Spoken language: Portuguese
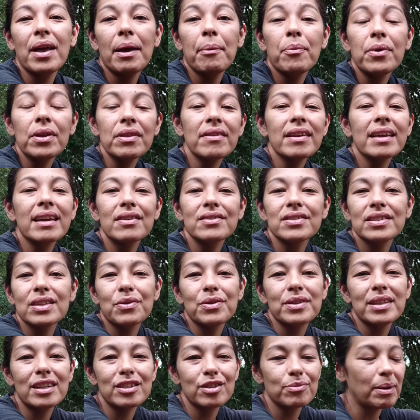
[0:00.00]
É muito legal você
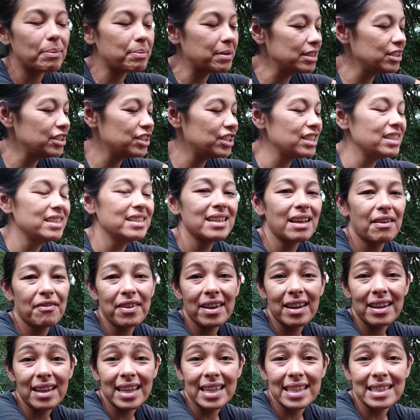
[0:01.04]
cuidar de uma plantinha, ver
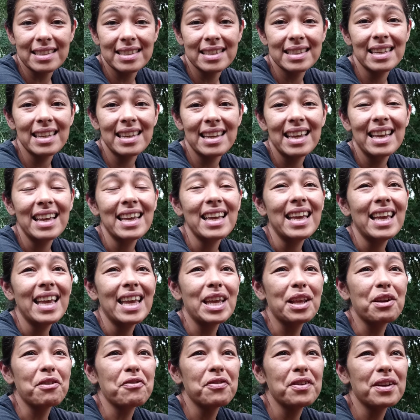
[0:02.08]
ela crescer
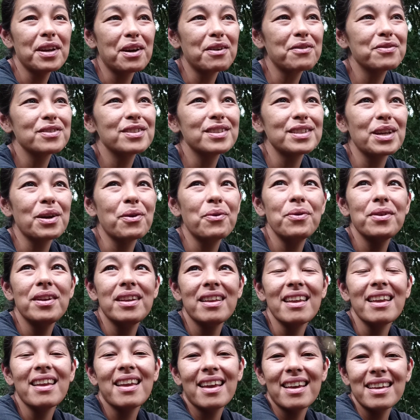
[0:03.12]
e no final você
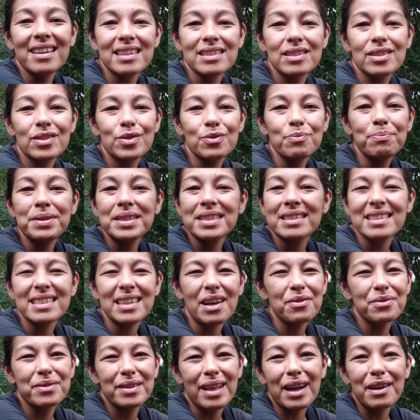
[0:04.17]
colher ela super
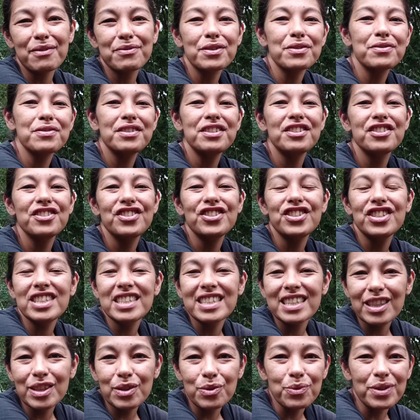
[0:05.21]
saudável,
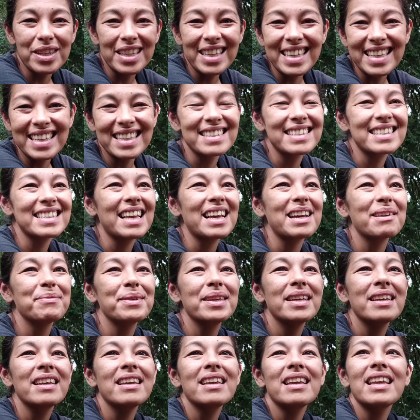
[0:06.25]
verdinha, durinha,
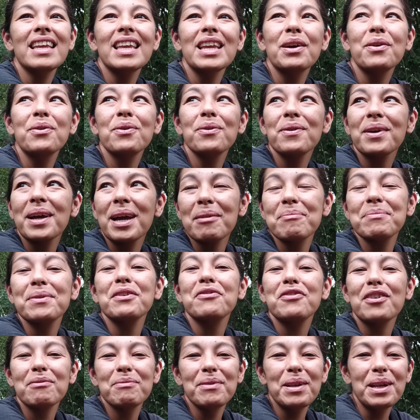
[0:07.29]
sabe? E colocar para a
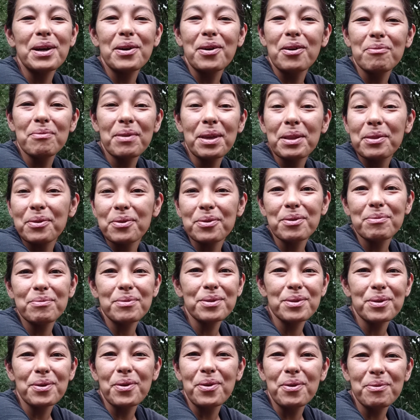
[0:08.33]
família comer e todo
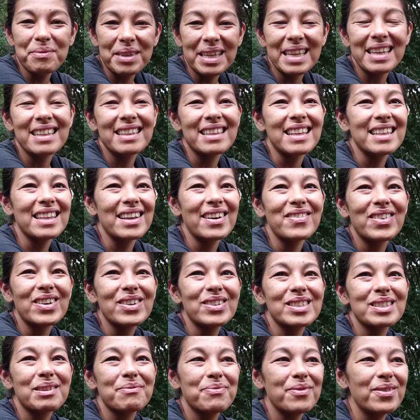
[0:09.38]
mundo comer, entendeu? É uma
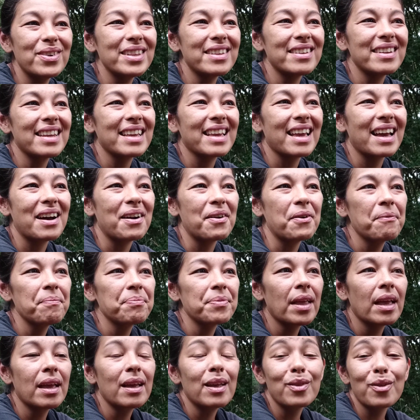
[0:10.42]
coisa muito legal.
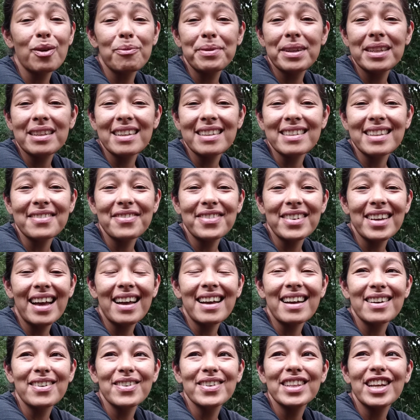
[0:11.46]
Tô aprendendo
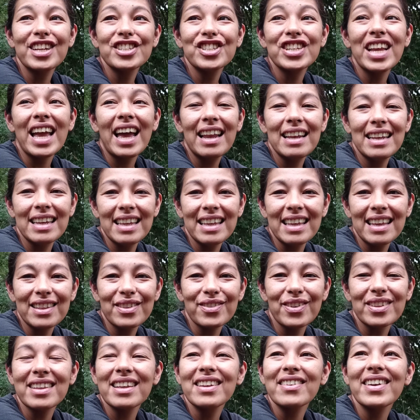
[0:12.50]
a, a cuidar de galinha,
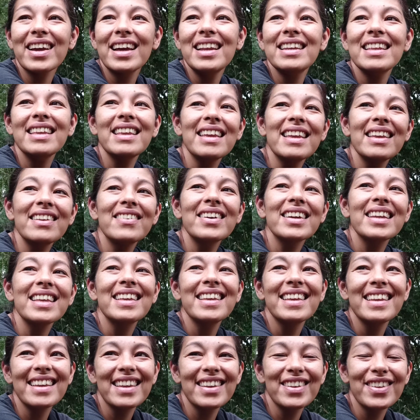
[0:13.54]
tô até no galinheiro
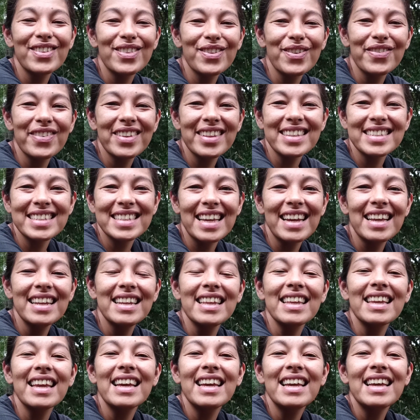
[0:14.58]
aqui, que eu tô vendo as
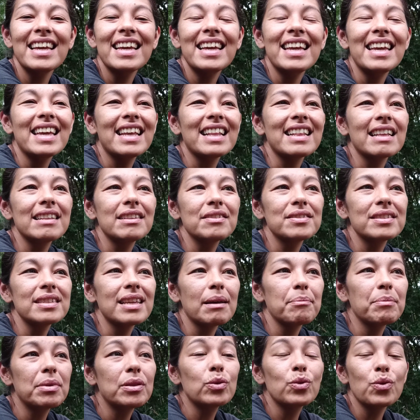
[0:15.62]
galinhas, entendeu?
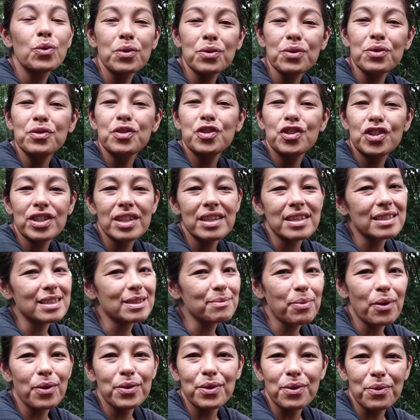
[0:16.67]
Sabe? Todo dia elas
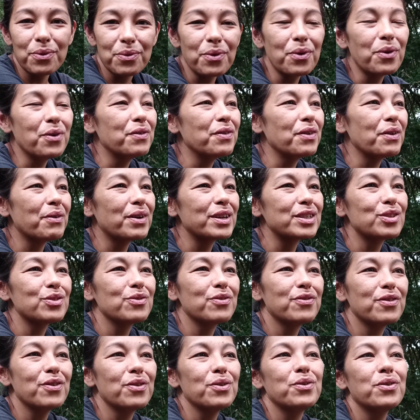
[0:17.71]
botam um ovo, eu acho
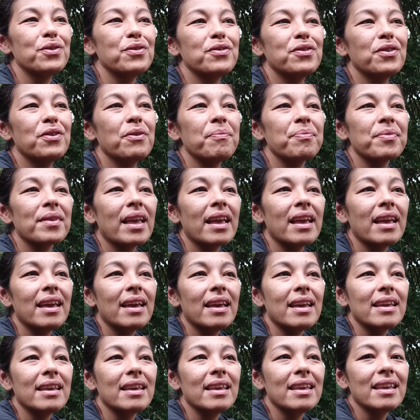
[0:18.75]
fofo
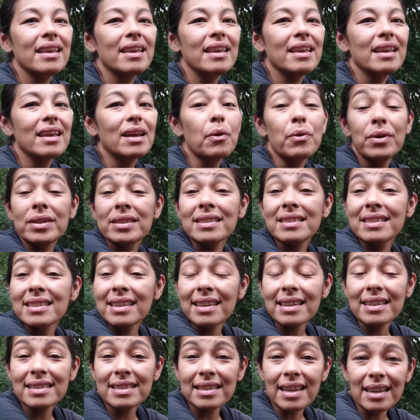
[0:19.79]
e coisas
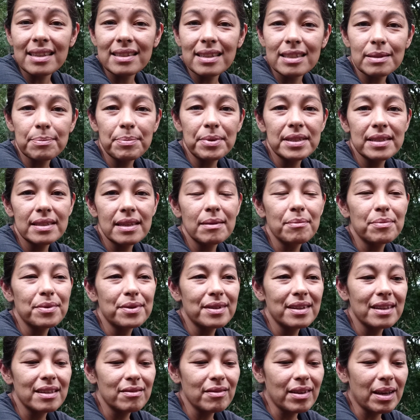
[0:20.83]
engraçadas, por exemplo,
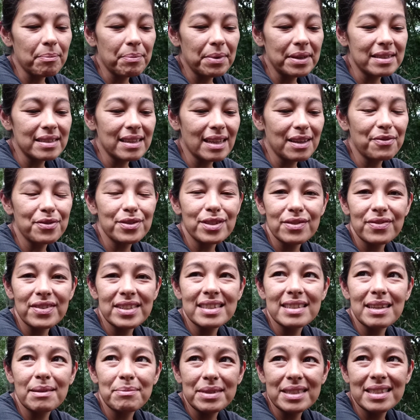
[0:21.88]
né? Eu nunca pensei que fosse
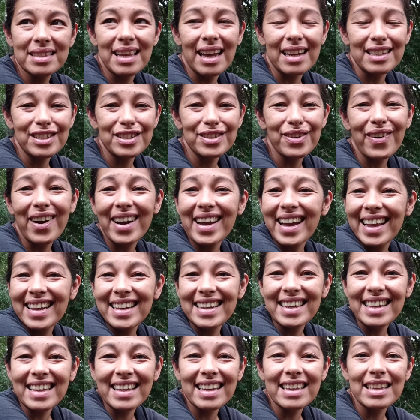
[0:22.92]
fazer amizade com a
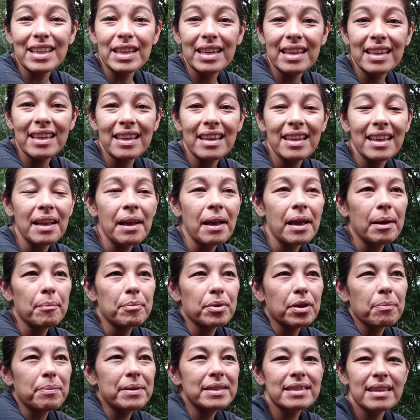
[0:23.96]
galinha e
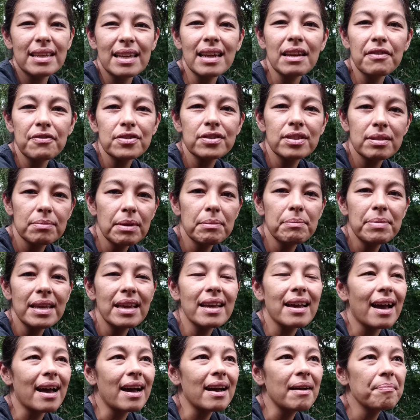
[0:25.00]
porque eu pensei que ela fosse me
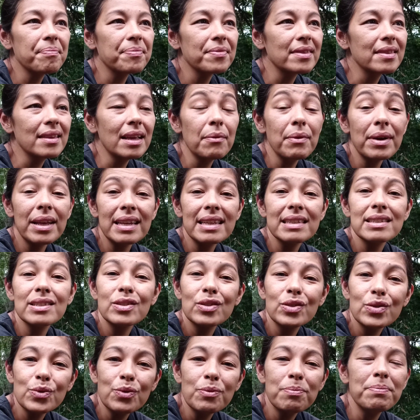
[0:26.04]
bicar. Não, ela é
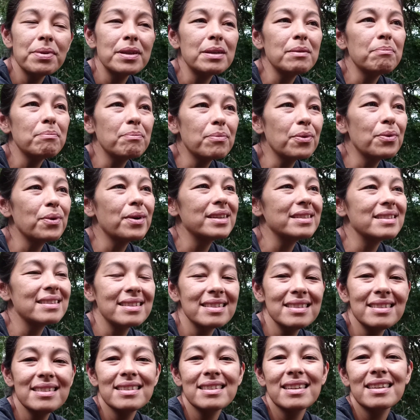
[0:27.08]
super
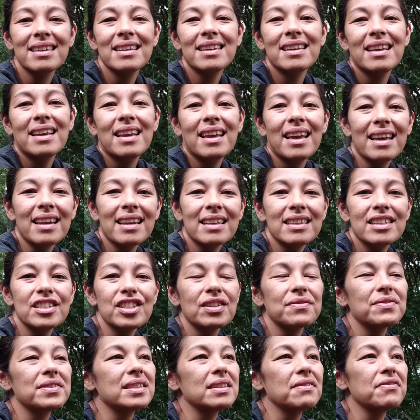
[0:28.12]
boazinha. Ela
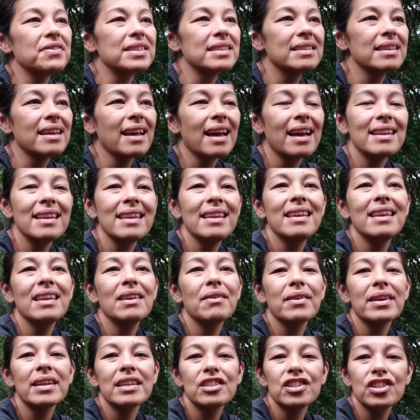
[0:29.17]
deixa você fazer
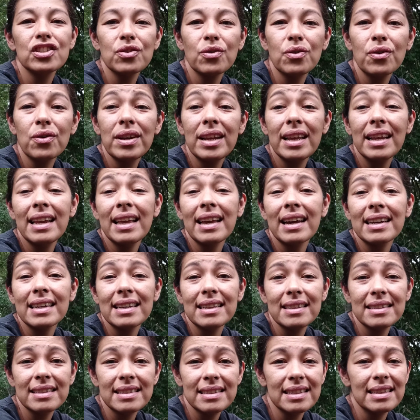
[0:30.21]
carinho, ela te olha, ela é
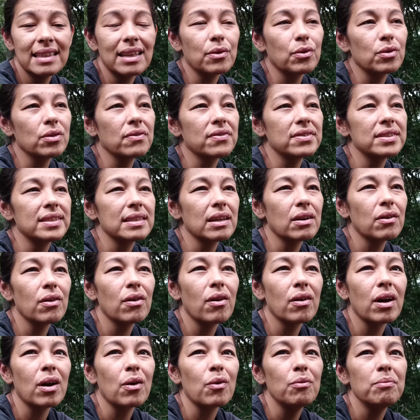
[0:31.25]
agradecida quando você
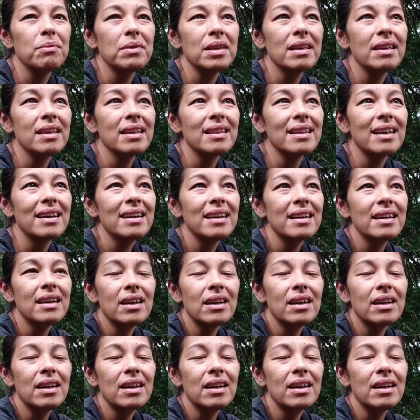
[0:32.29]
coloca comida.